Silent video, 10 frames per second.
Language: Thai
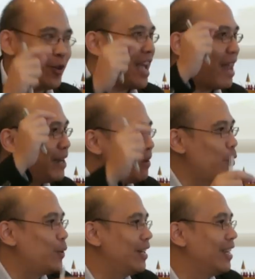ด้วยการเพิ่ม
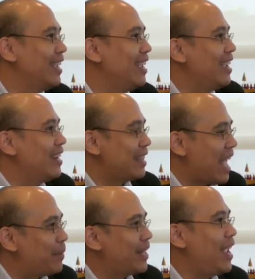ทุนใน
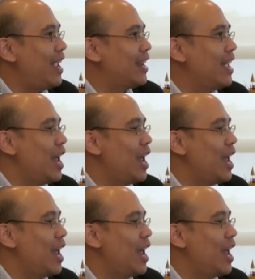ต่างประเทศ